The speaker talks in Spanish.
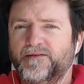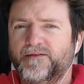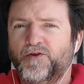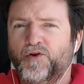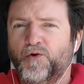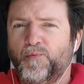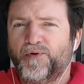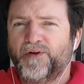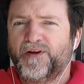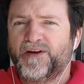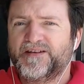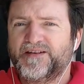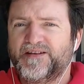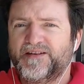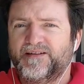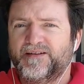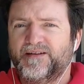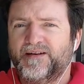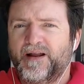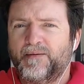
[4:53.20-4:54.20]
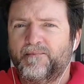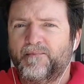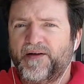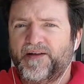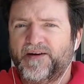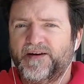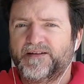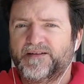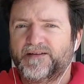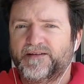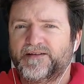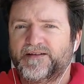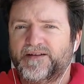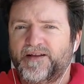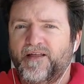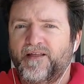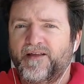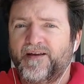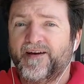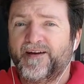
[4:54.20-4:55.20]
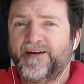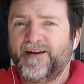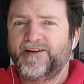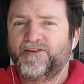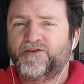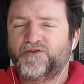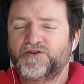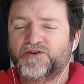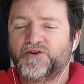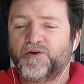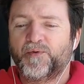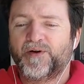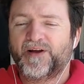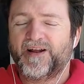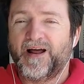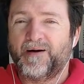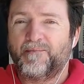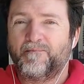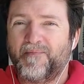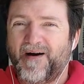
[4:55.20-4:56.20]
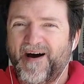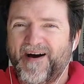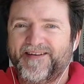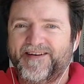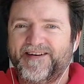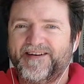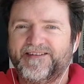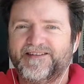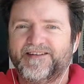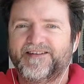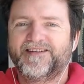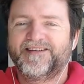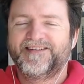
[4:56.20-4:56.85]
No porque las madres se dediquen a esto, sino porque las madres,